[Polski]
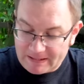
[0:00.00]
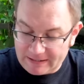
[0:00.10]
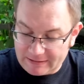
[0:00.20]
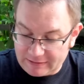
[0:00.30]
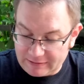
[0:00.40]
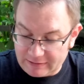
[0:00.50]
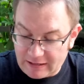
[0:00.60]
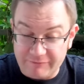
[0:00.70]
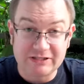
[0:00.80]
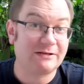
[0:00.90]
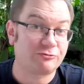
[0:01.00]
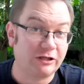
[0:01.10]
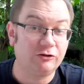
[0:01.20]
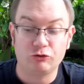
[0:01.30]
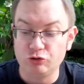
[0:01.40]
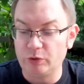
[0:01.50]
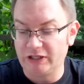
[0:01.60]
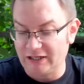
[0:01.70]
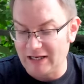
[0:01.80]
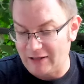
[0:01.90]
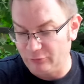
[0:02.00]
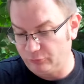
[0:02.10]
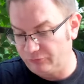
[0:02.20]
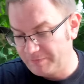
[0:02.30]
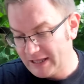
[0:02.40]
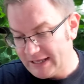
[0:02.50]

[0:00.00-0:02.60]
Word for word: e, a więc na przykład do New Englandów.